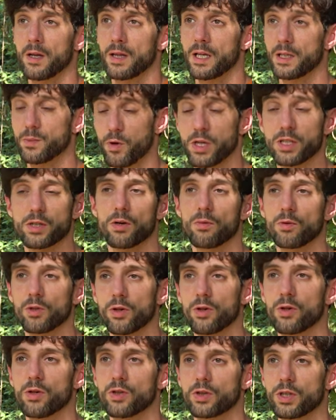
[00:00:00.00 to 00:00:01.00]
Después, como
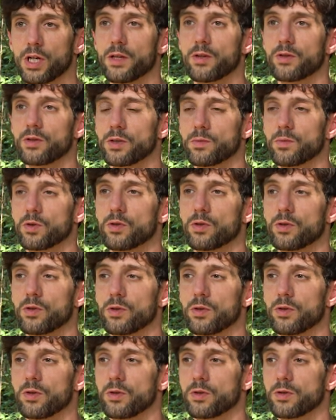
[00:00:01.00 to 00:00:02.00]
todos los años,
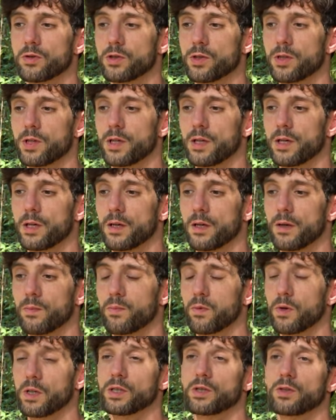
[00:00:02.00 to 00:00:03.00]
hemos eh,
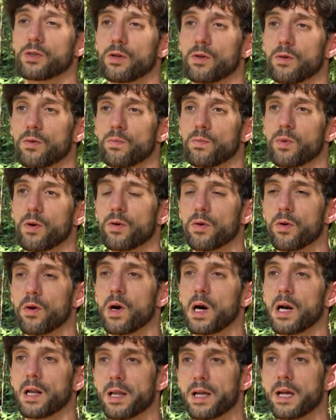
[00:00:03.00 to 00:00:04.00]
puesto un
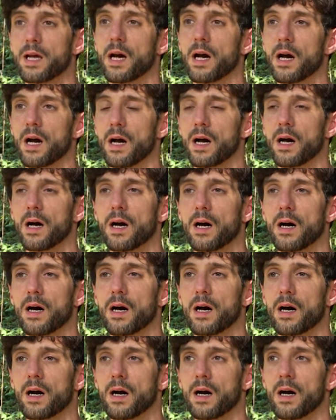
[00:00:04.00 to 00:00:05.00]
poco al día
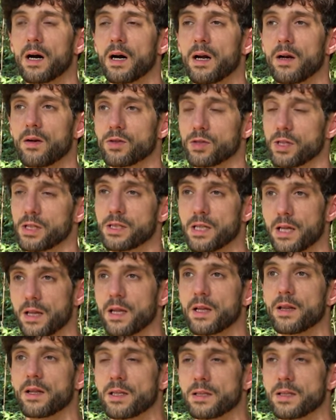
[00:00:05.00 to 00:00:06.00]
a los
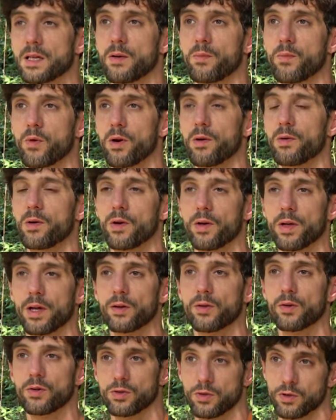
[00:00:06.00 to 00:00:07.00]
descendientes del pueblo,
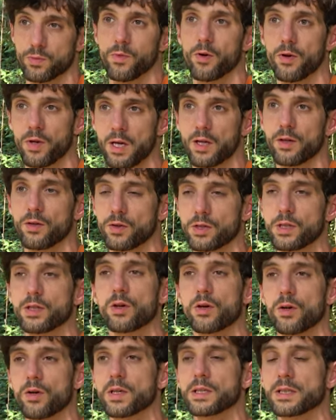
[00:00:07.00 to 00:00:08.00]
de todos los proyectos y
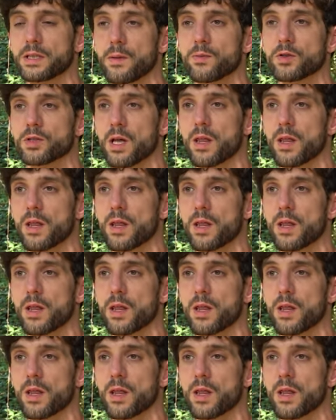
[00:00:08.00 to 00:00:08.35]
todo lo que estamos